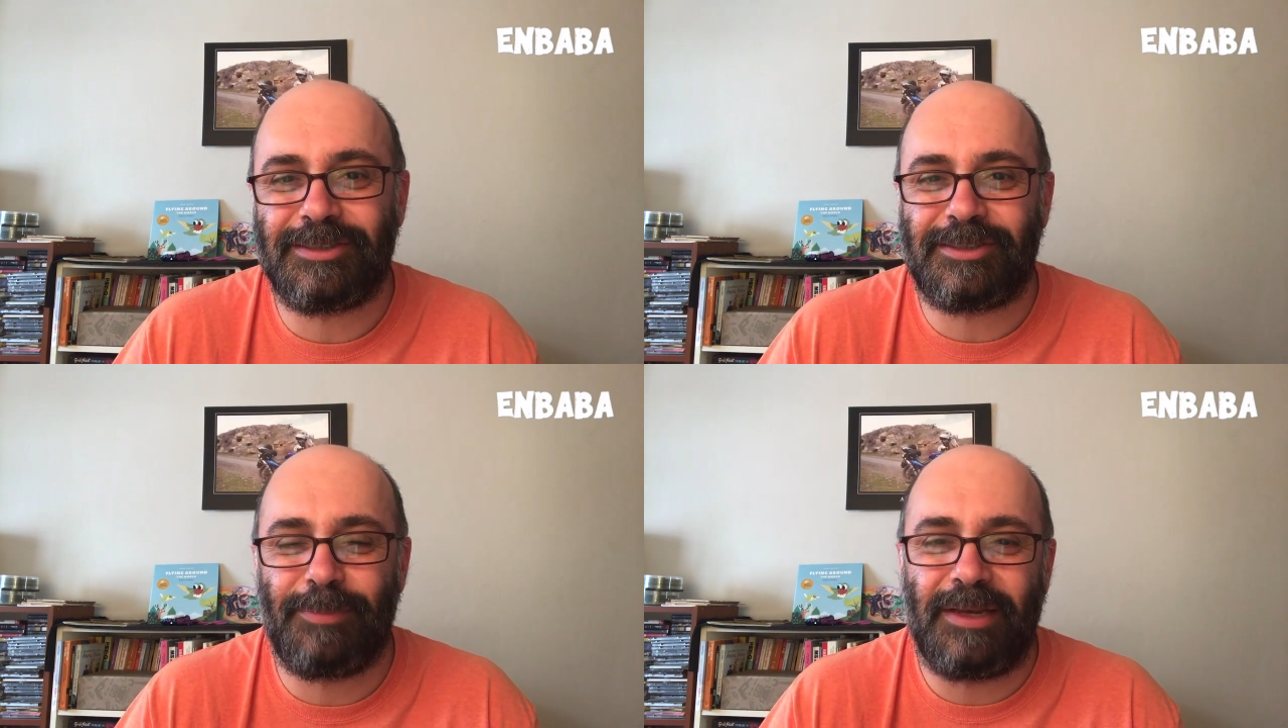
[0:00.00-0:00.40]

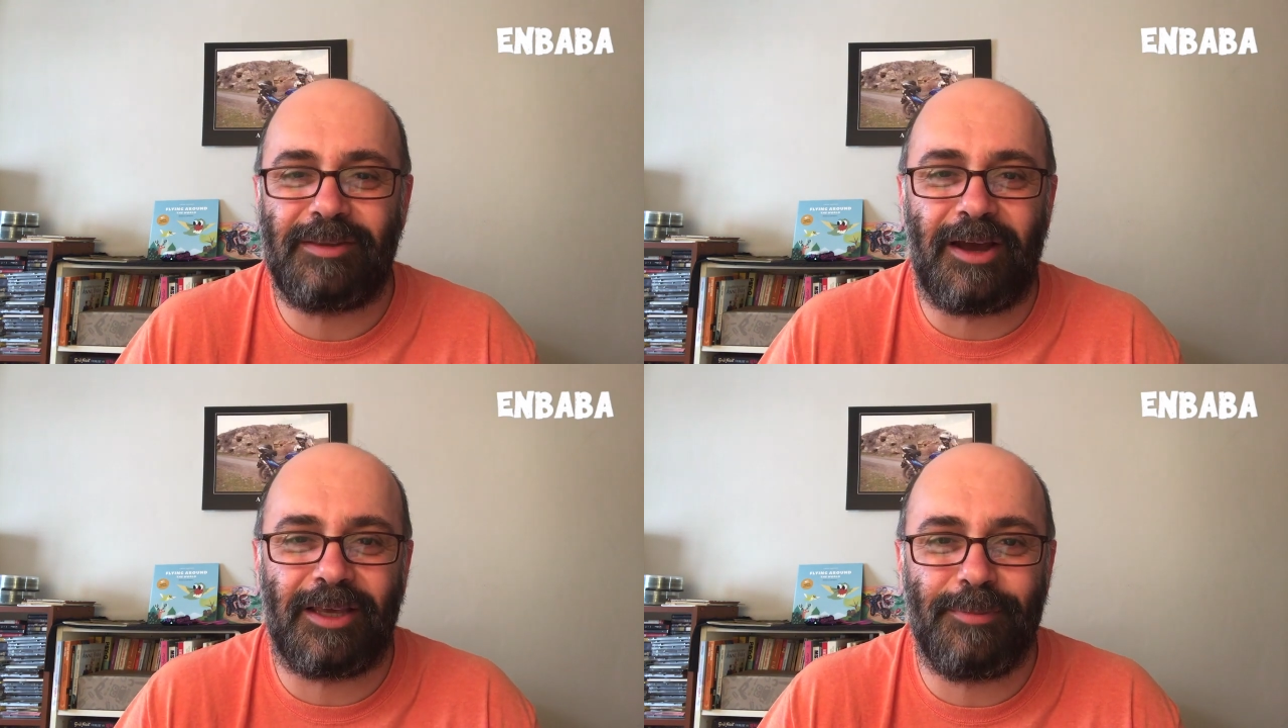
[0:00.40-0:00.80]
İşte beni
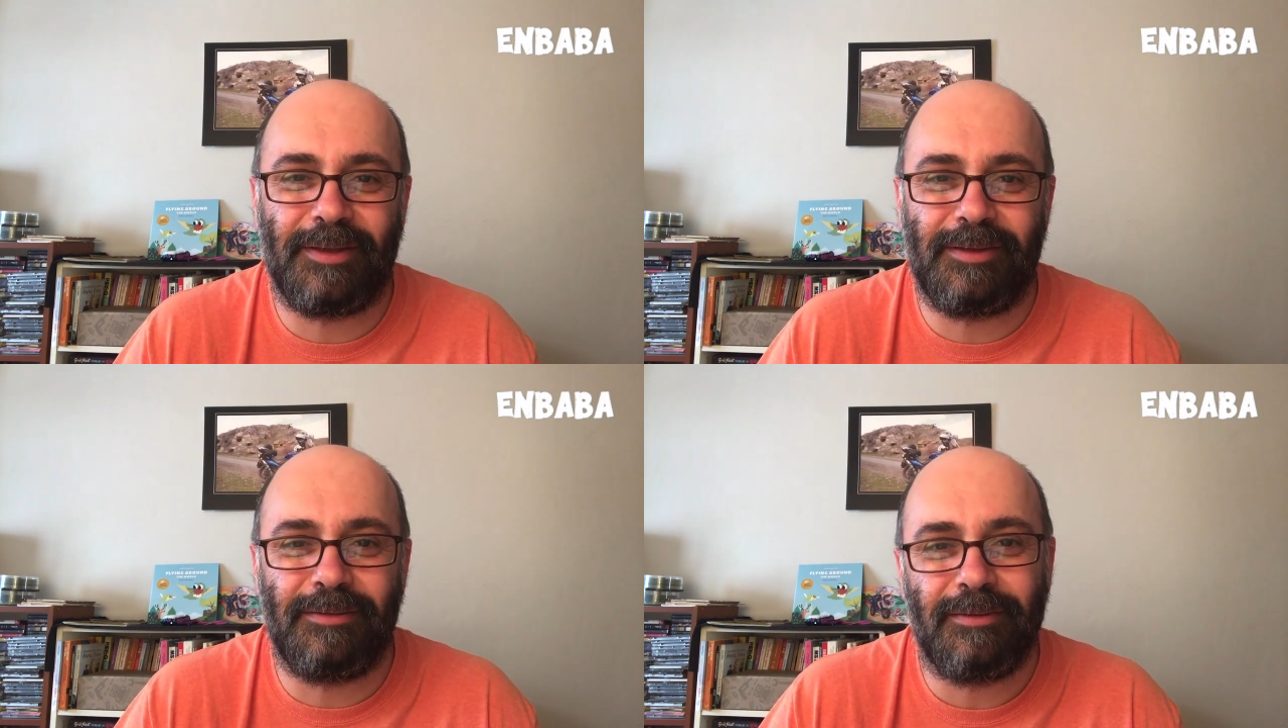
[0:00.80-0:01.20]
takip
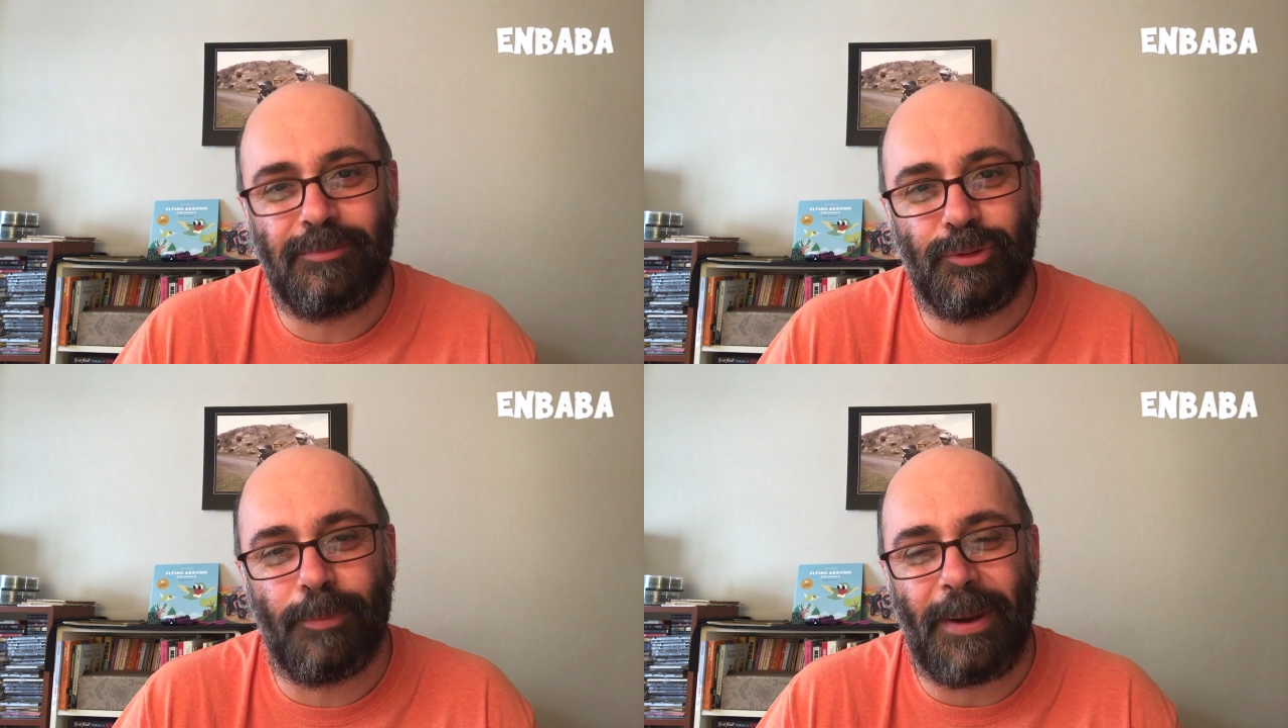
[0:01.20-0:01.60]
edin,
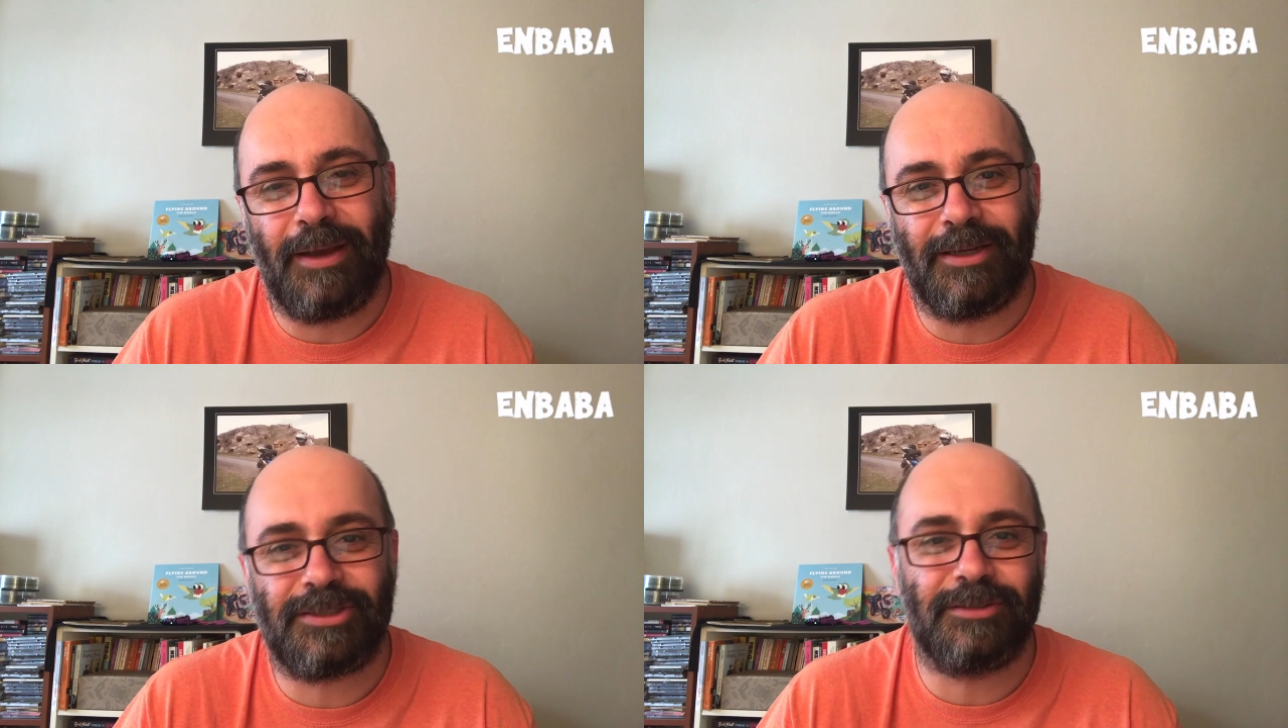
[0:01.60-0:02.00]
e, bunu
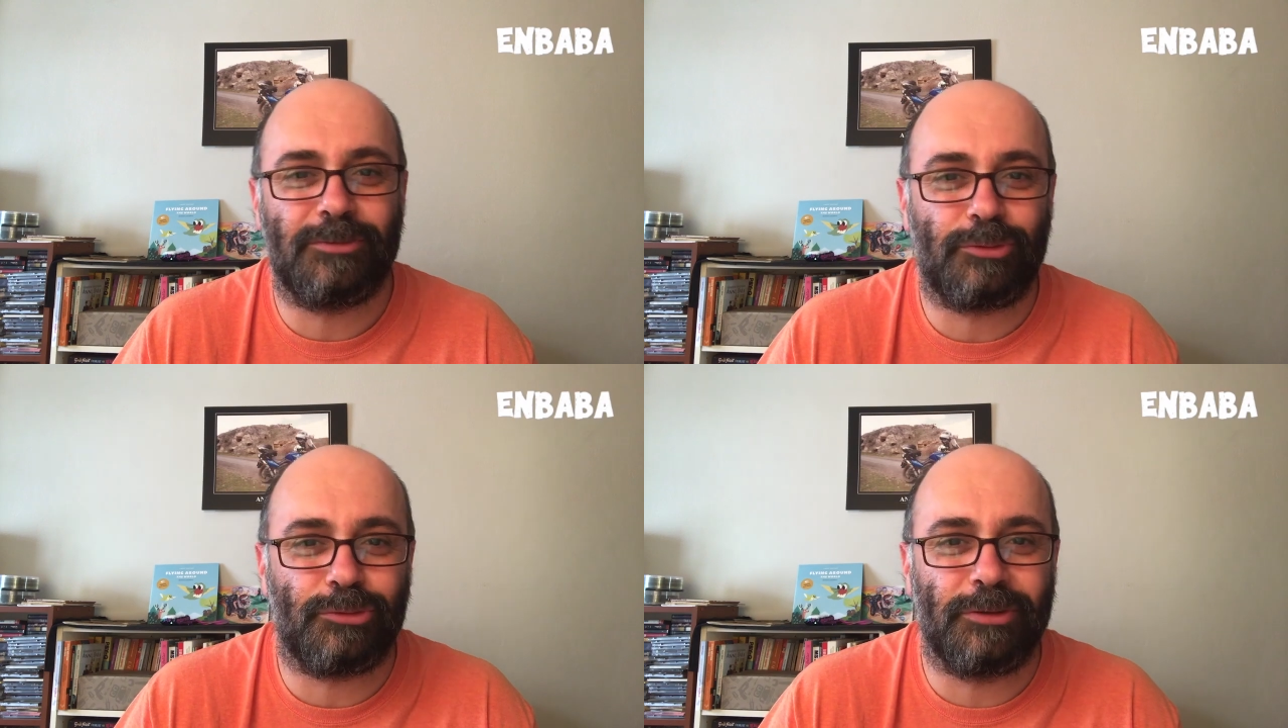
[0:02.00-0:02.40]
paylaşın,
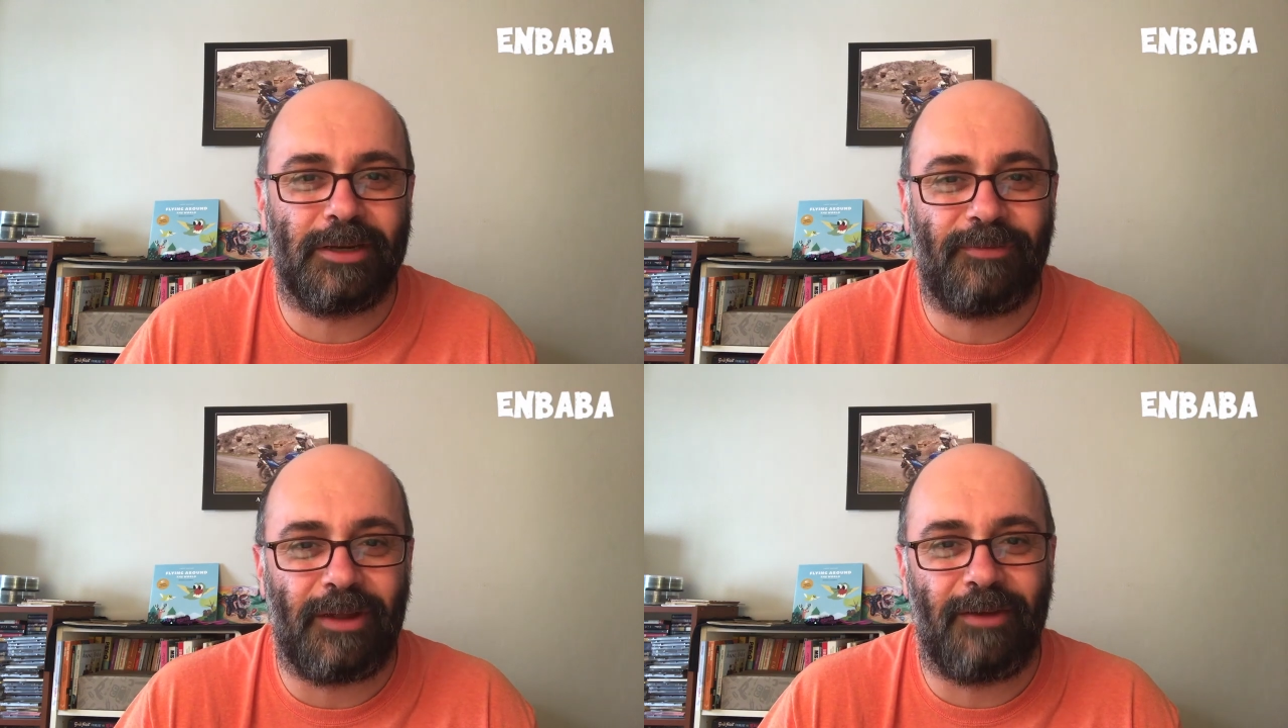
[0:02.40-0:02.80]

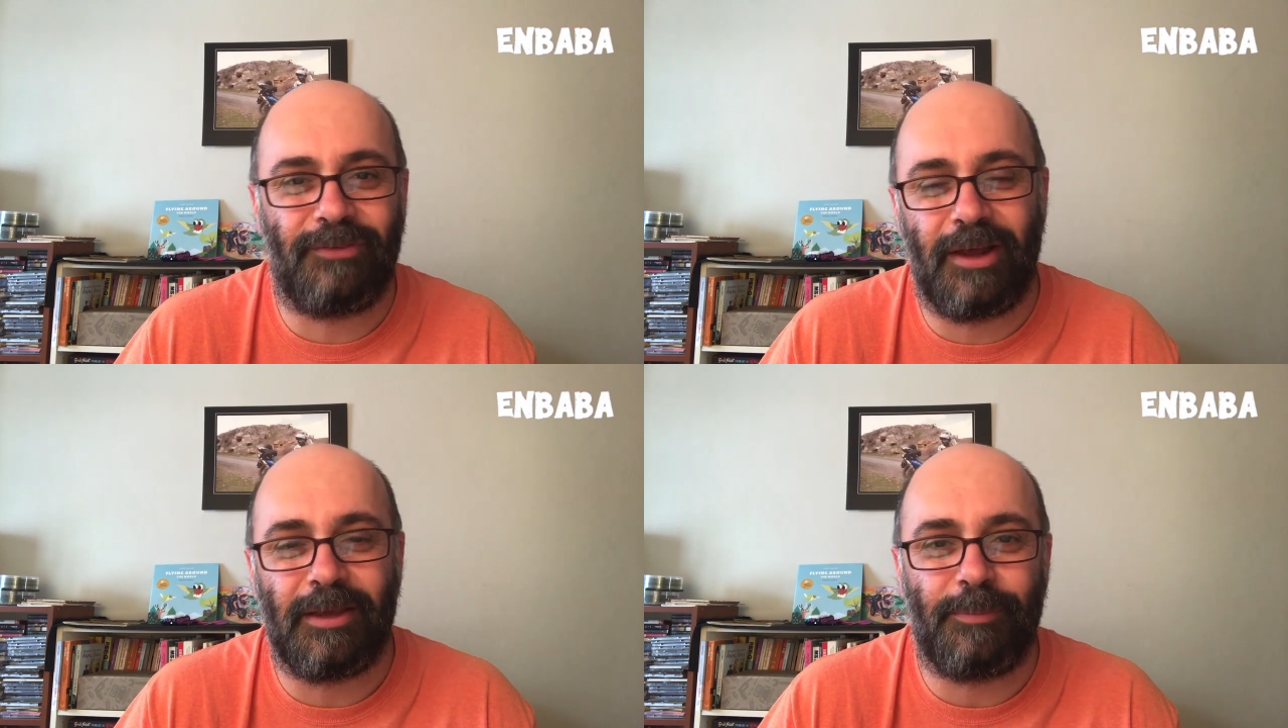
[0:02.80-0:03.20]
şunları falan
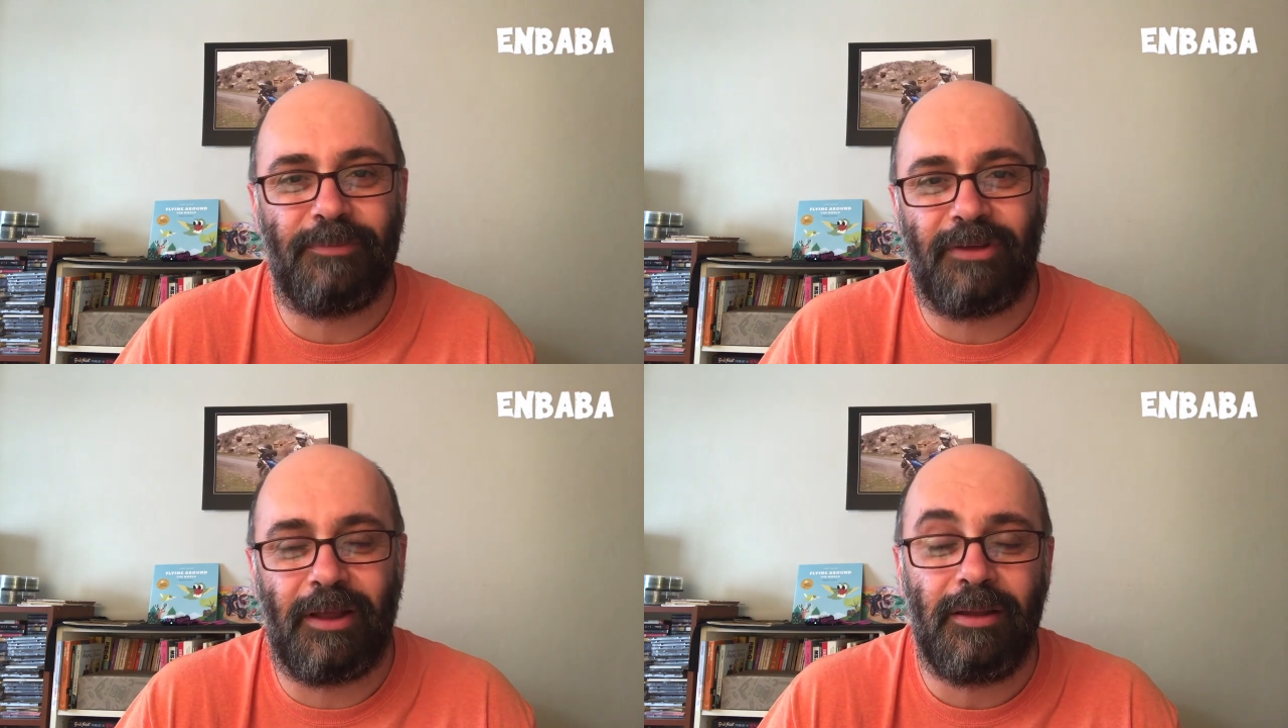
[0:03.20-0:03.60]
filan yapın
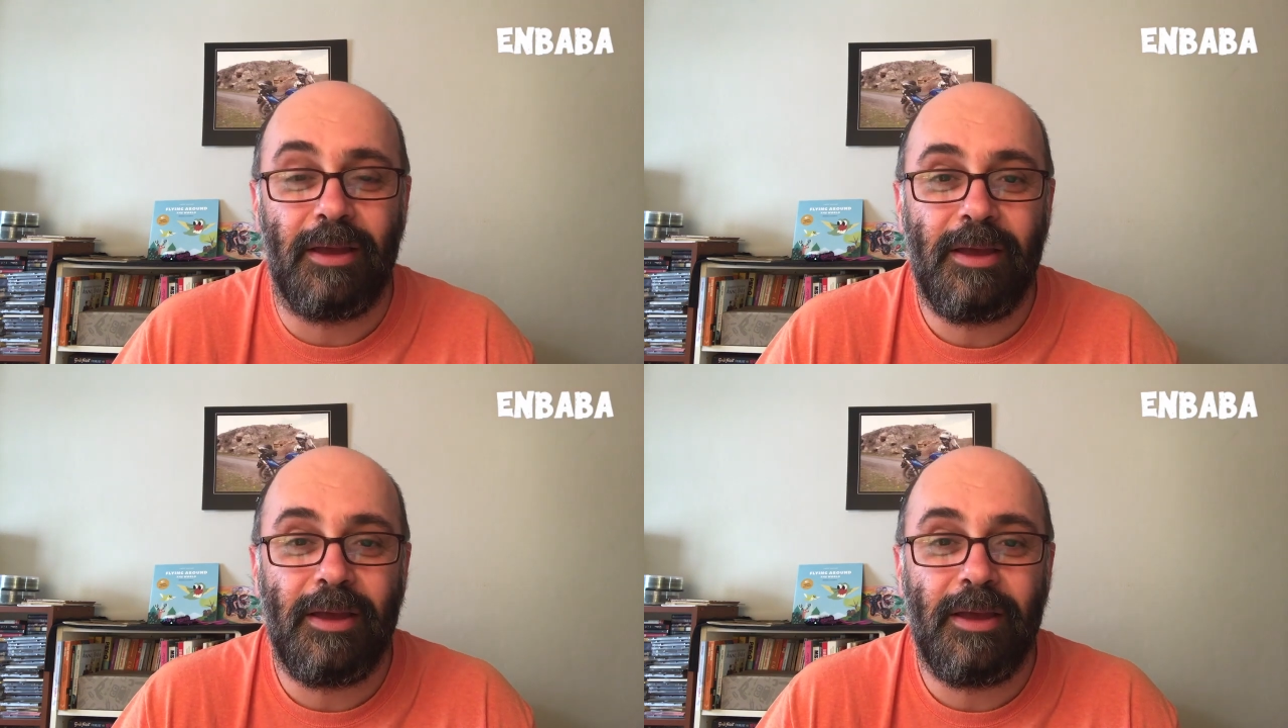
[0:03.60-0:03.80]
falan.